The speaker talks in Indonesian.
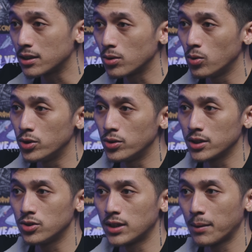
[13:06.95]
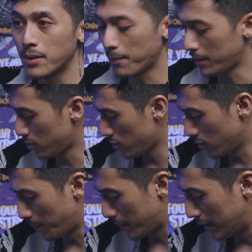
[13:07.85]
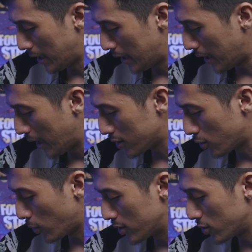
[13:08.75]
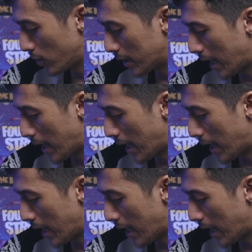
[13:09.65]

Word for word: itu gue juga sejuta berapa terus juga perintilan kayak sentuhan-sentuhan